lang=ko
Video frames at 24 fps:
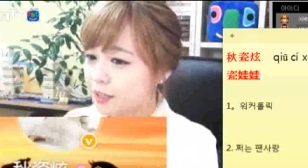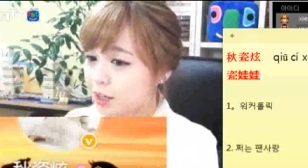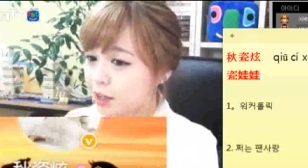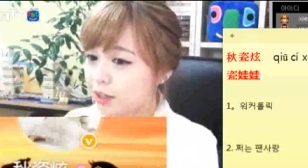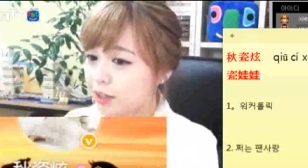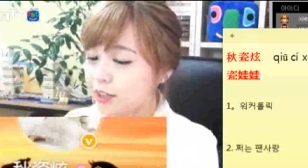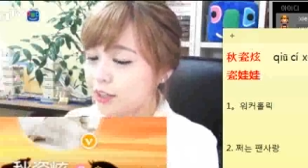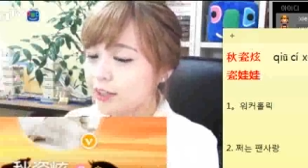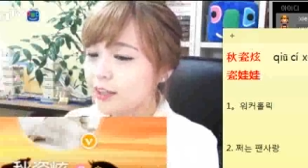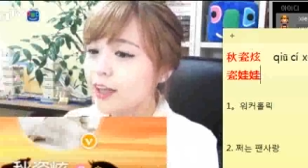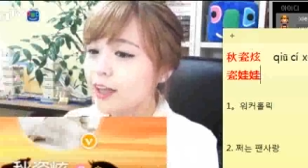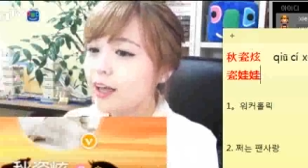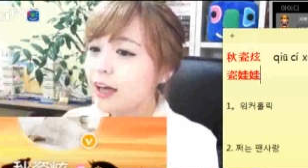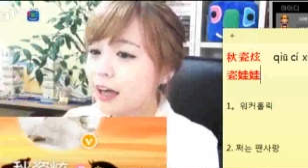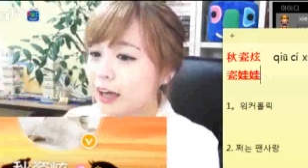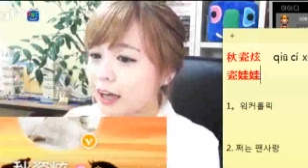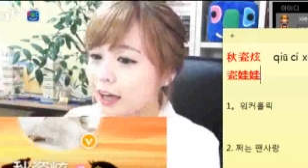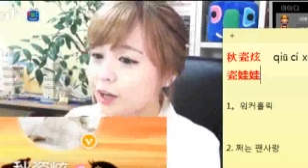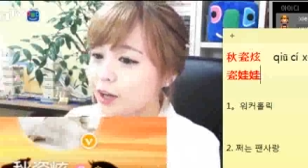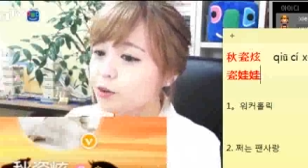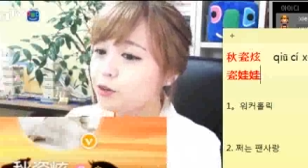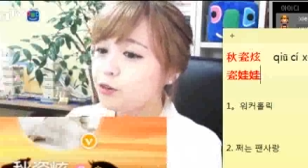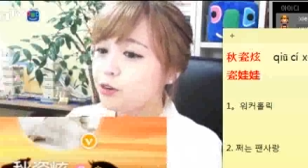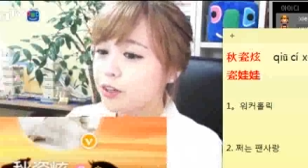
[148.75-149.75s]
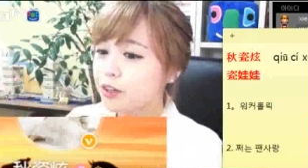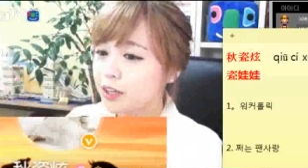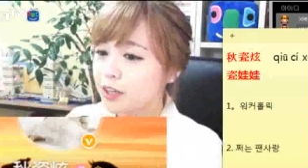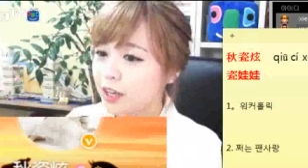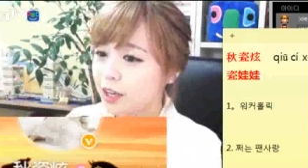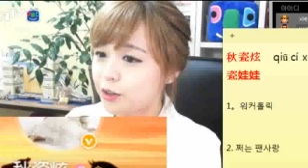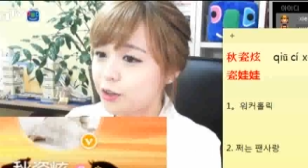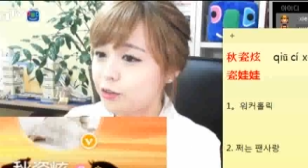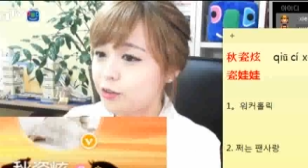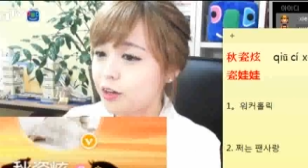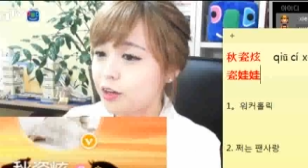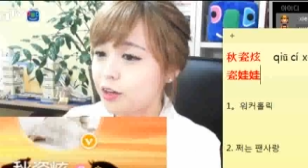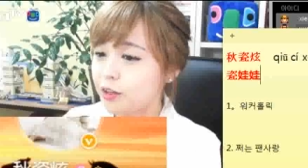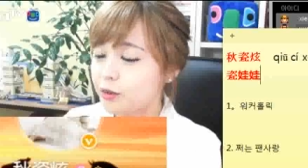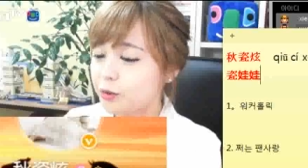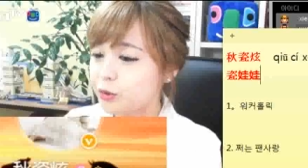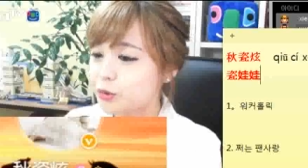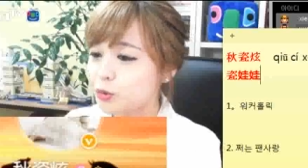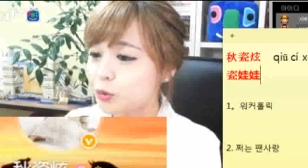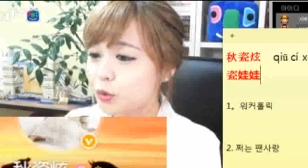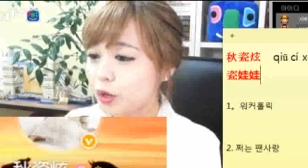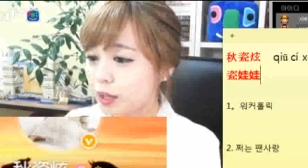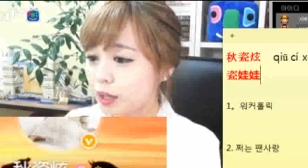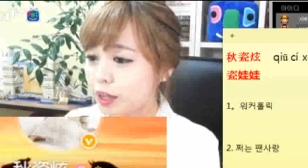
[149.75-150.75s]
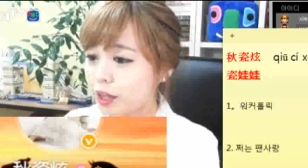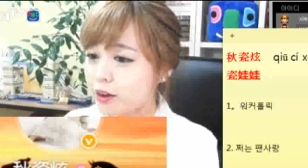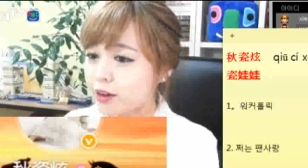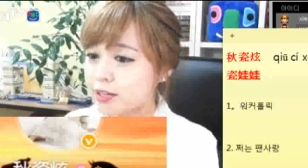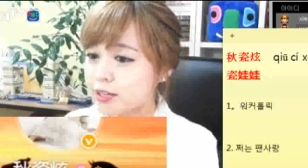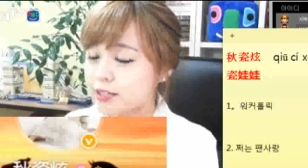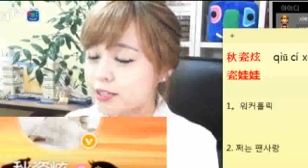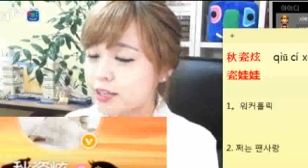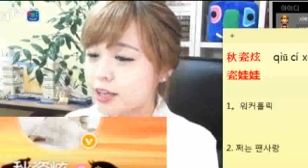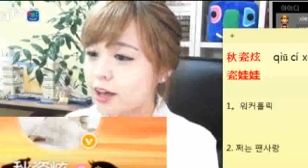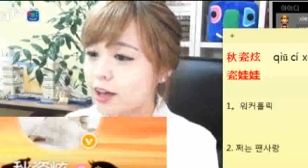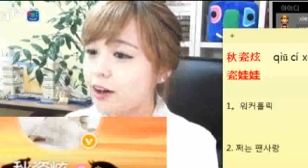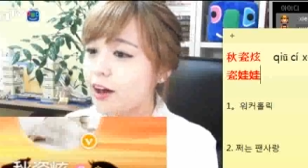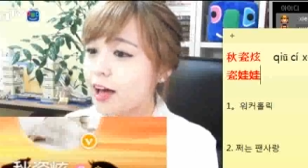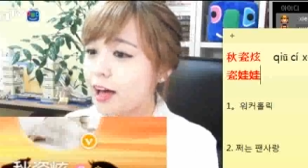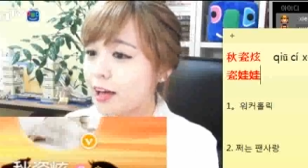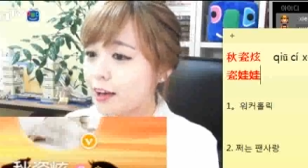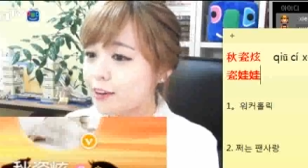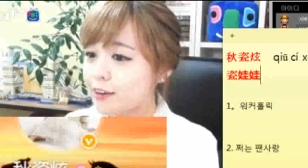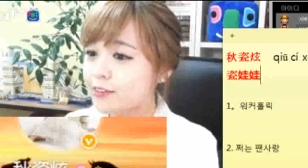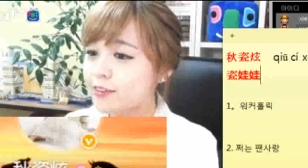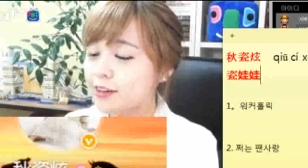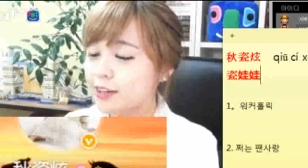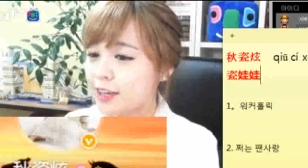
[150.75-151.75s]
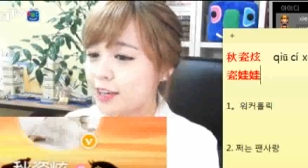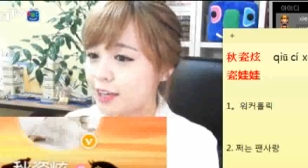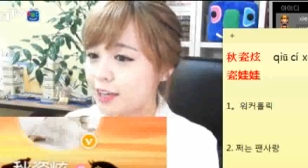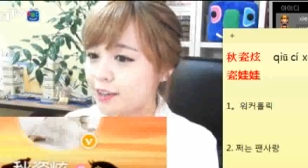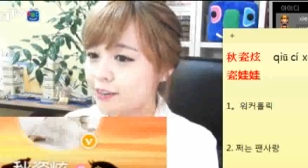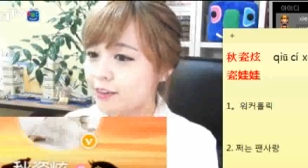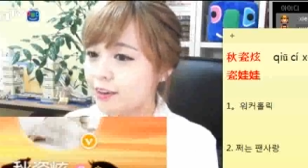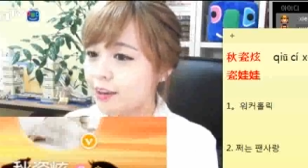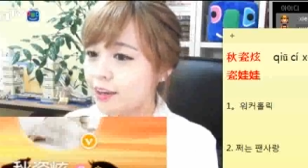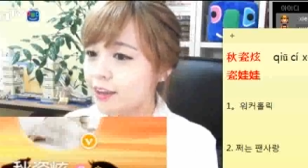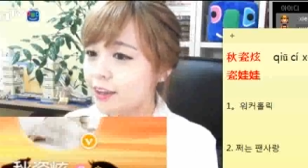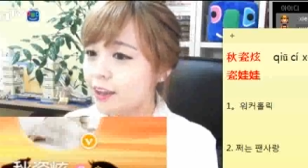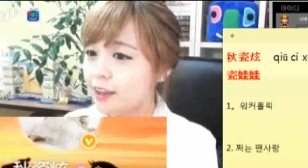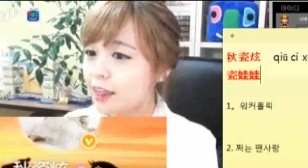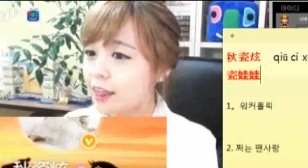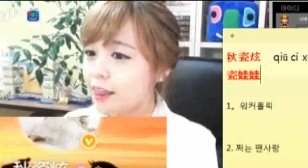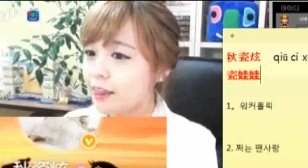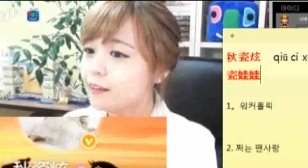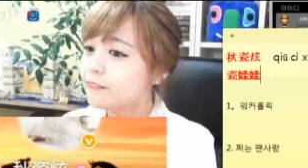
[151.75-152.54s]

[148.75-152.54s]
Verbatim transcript: 그녀는 한국어 연예인으로 소개되어 있어요. 한국어 연예인.